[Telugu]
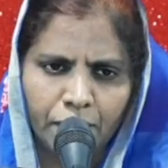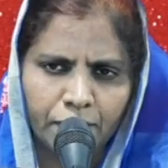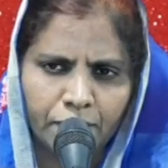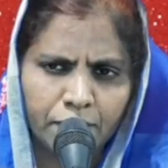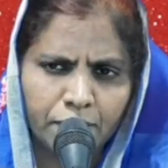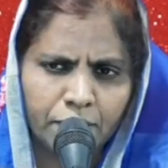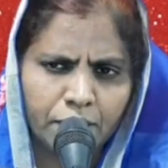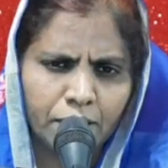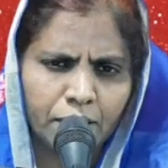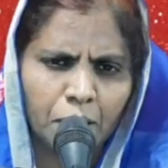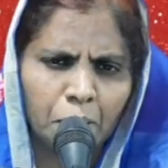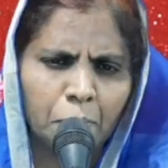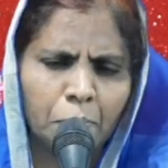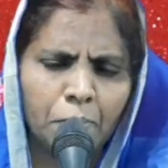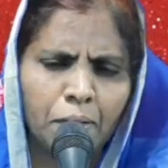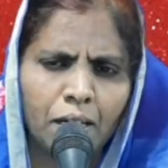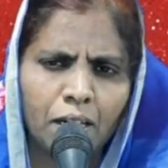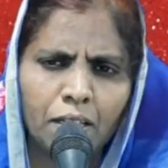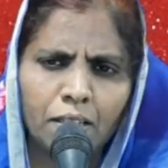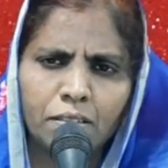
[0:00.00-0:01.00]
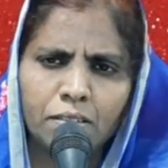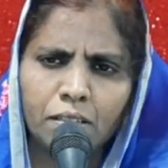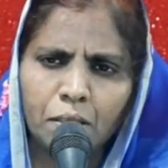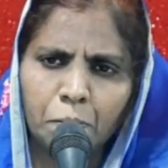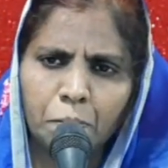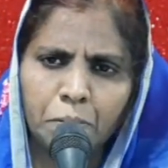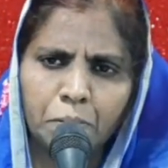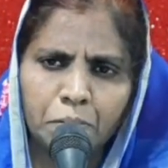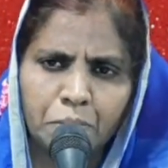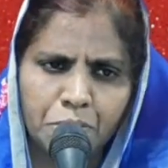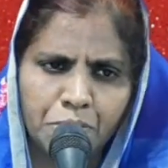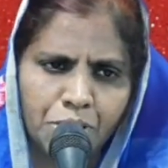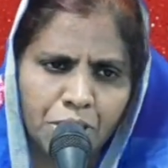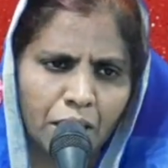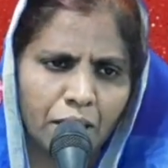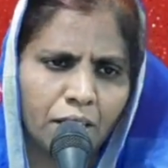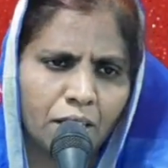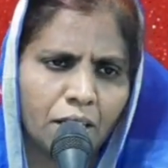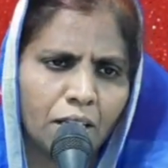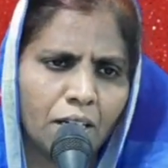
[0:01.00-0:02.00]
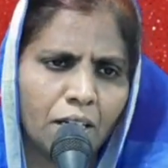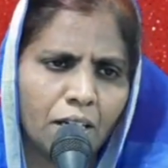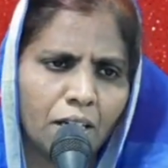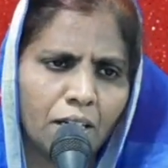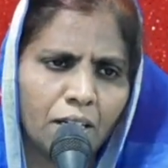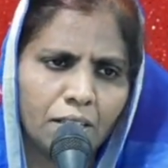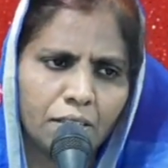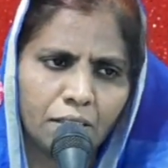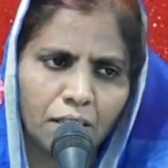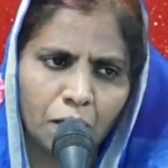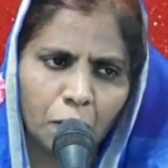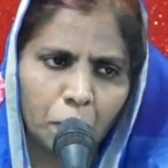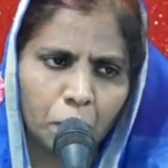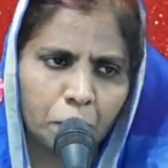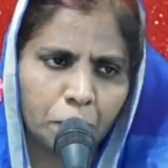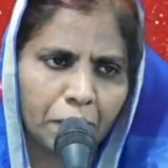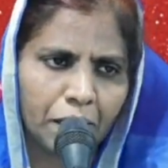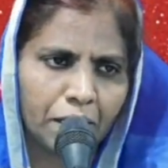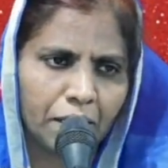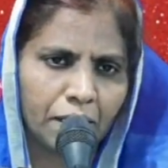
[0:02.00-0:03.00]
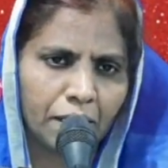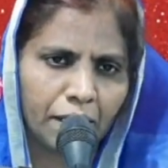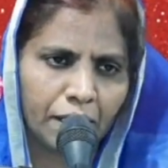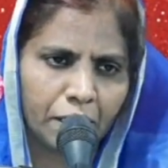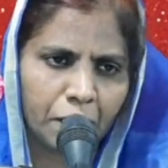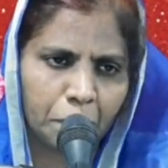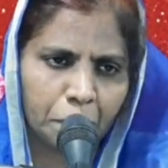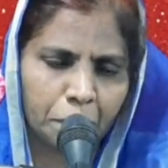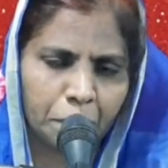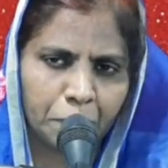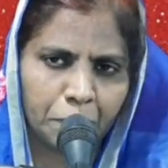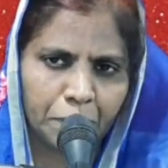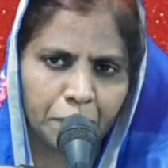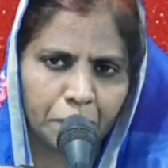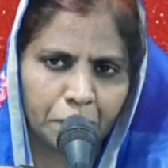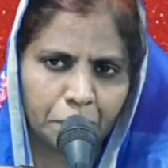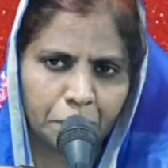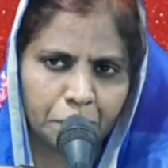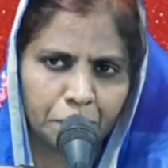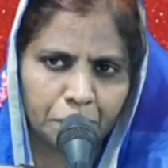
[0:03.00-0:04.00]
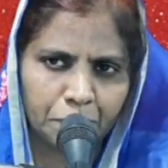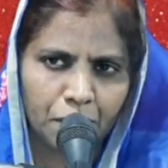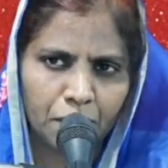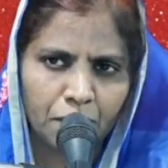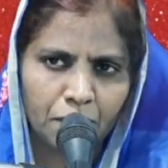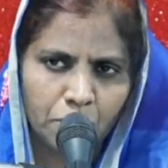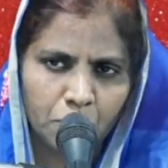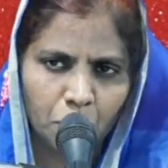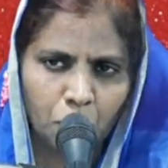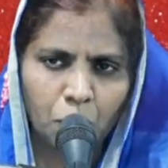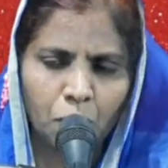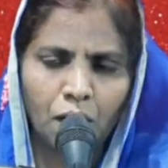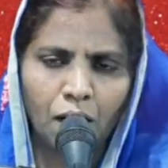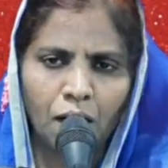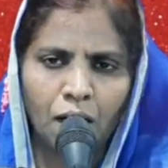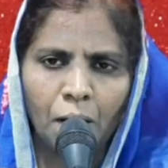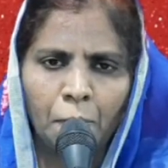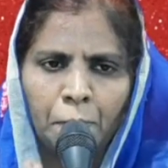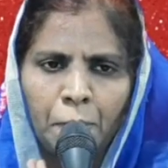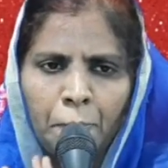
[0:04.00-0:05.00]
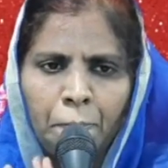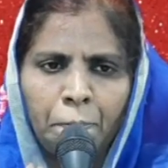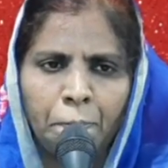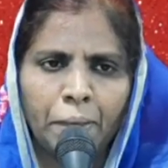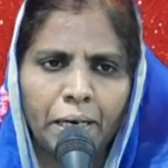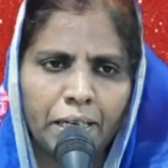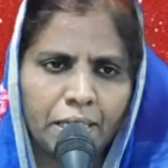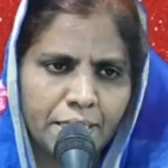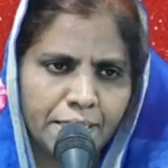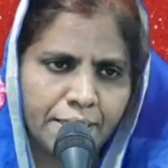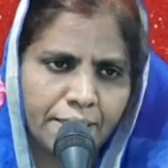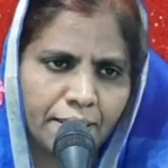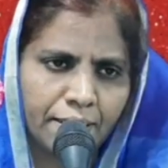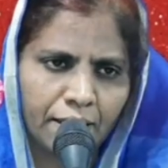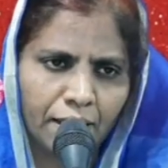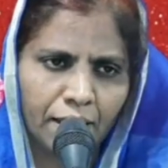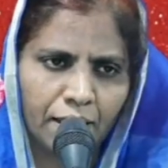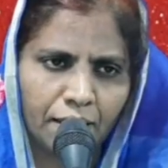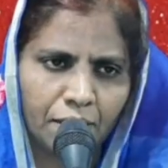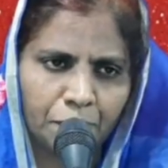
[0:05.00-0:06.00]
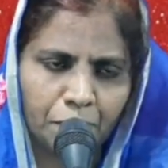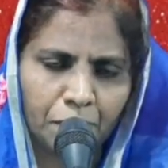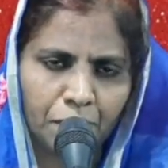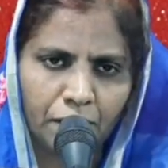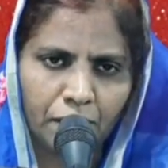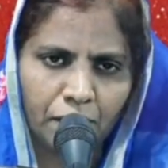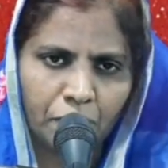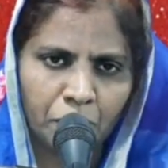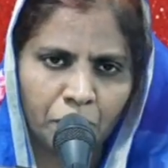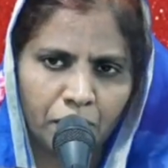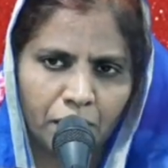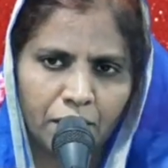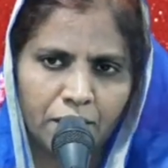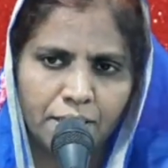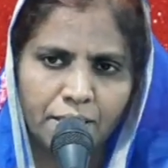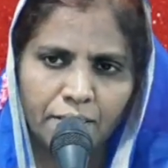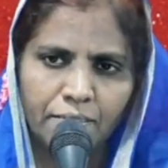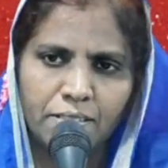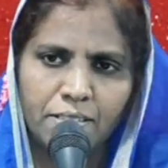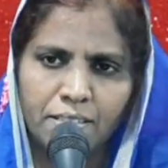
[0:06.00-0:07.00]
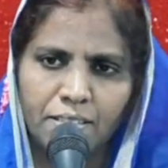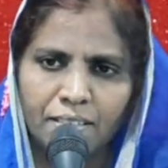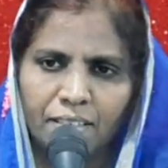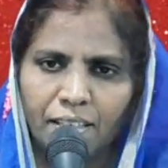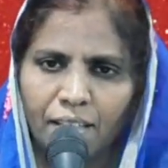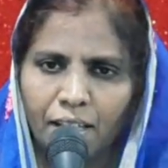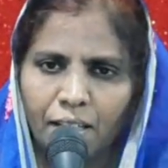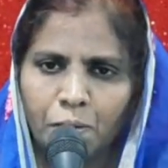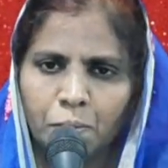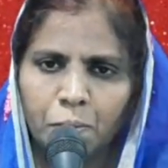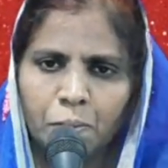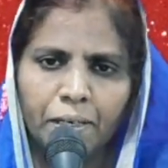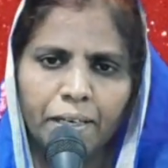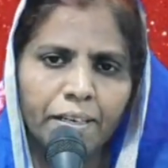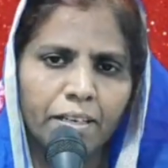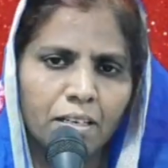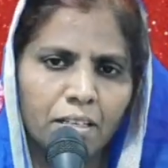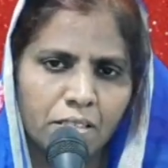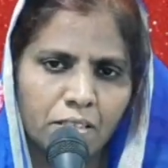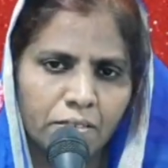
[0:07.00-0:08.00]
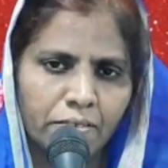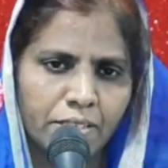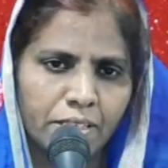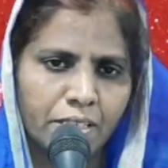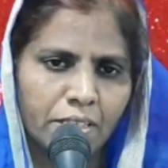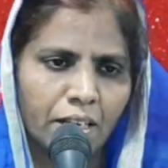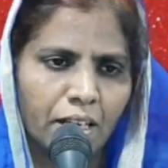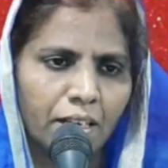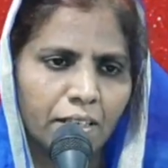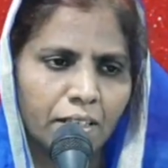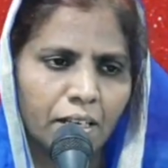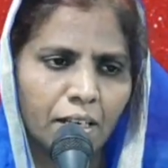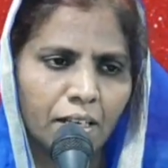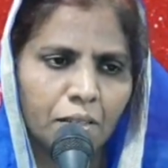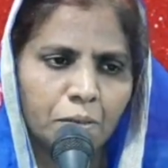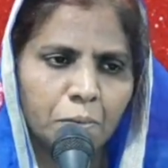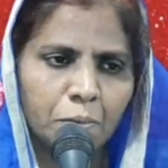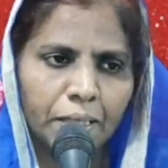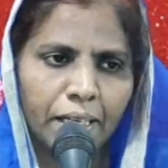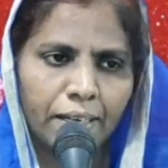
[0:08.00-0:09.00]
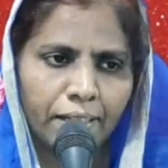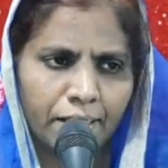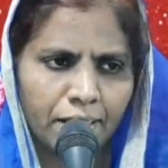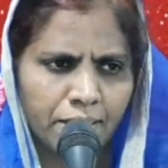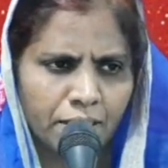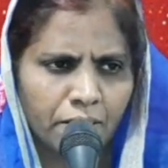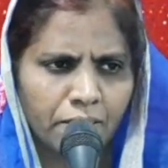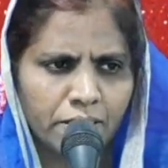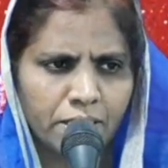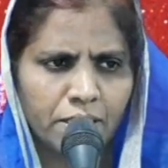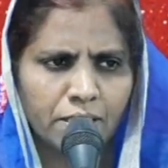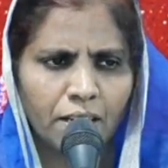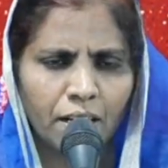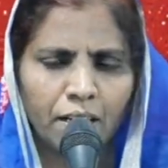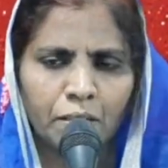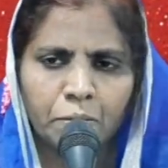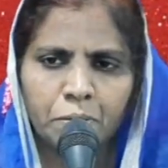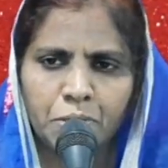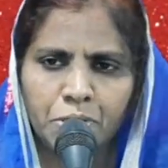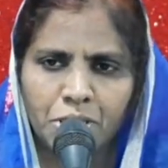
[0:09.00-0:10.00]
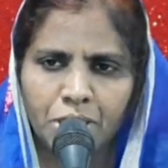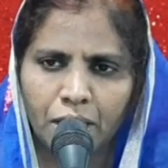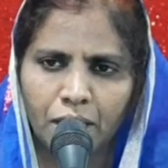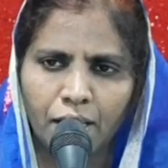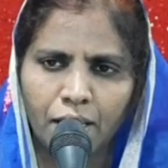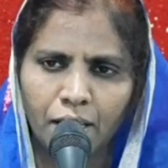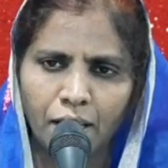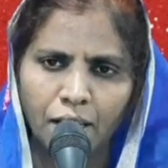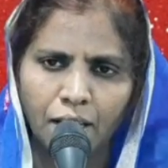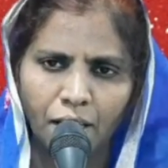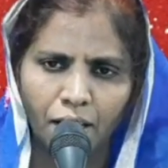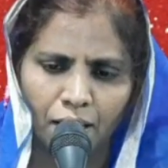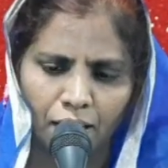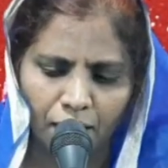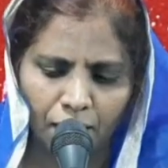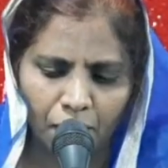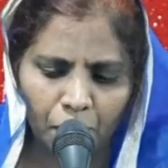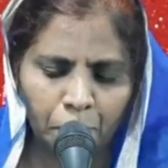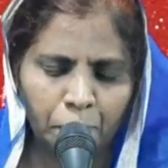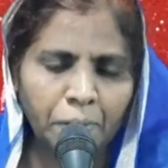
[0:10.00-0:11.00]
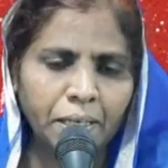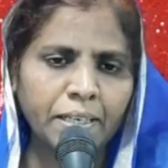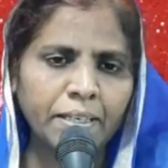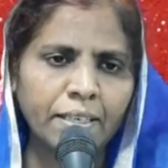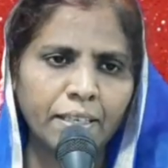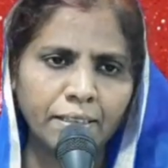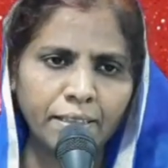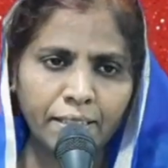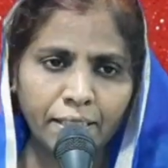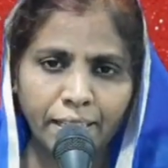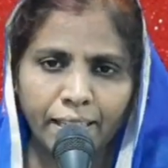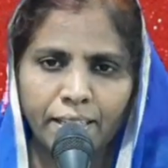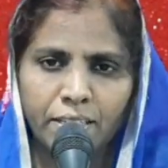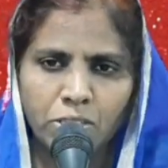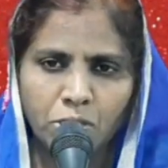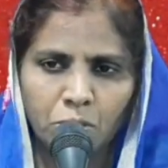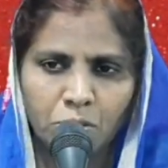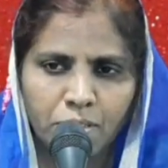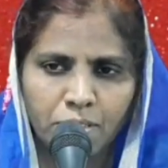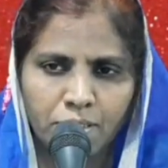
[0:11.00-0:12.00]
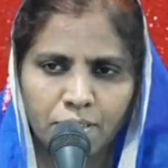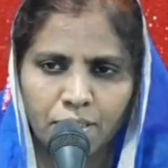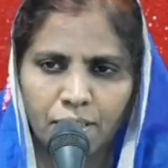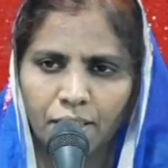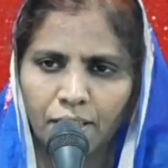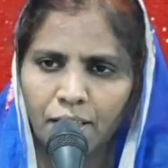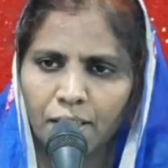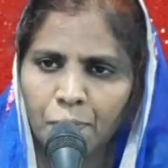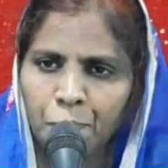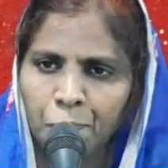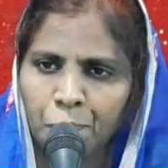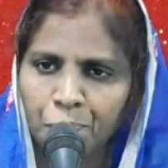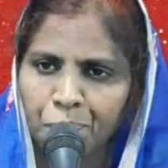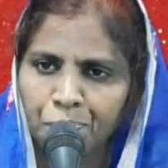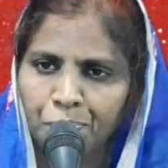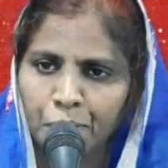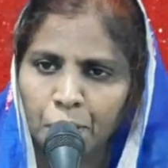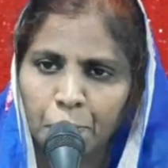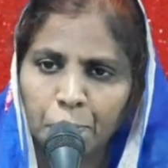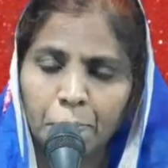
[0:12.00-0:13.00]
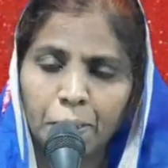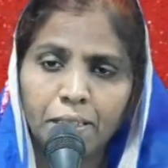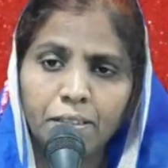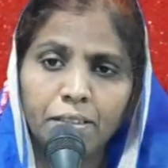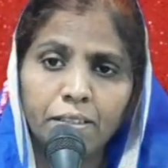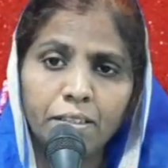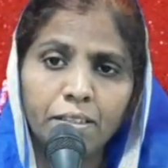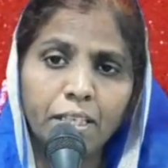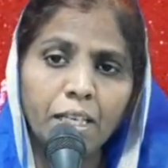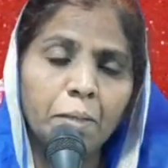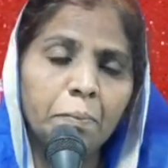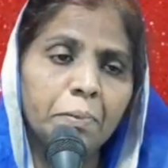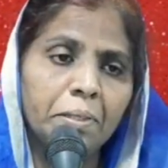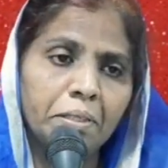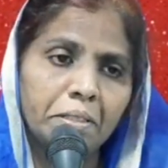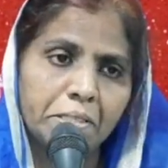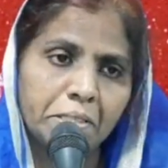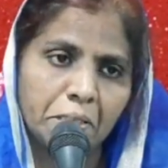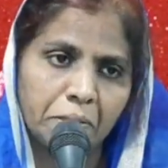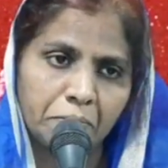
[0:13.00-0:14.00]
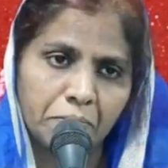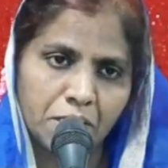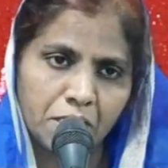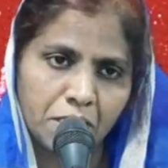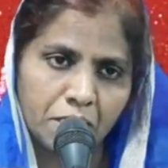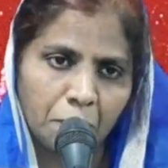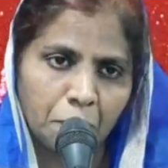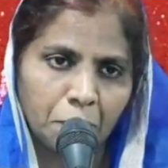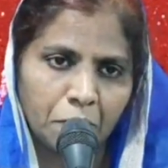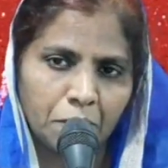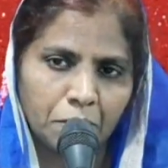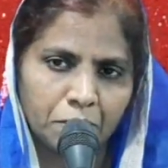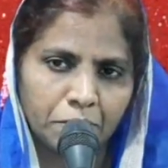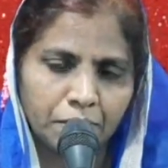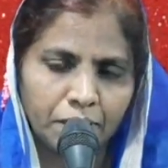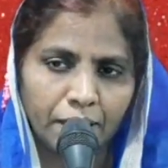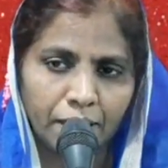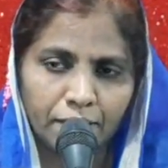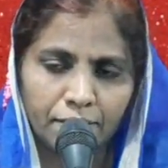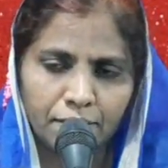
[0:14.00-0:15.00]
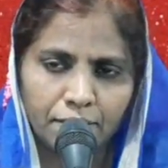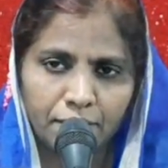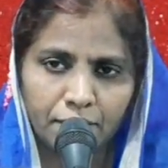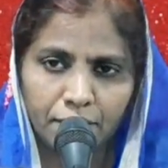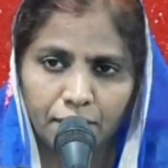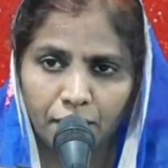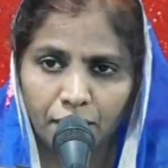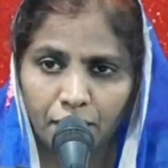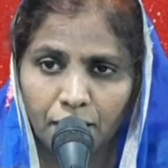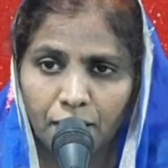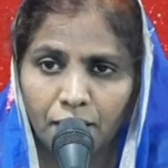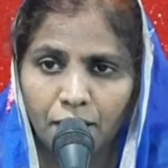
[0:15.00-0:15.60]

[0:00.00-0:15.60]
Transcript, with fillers: ఎంత మాత్రము చక్కగా నిలువబడలేకపోయాను సో ఆమె పరిస్థితి ఒక్క సంవత్సరం కాదు రెండు సంవత్సరాలు కాదు ఎన్ని సంవత్సరాల నుంచి ఆమె కిందకే చూస్తుందండి పద్దెనిమిది సంవత్సరములు ఎంత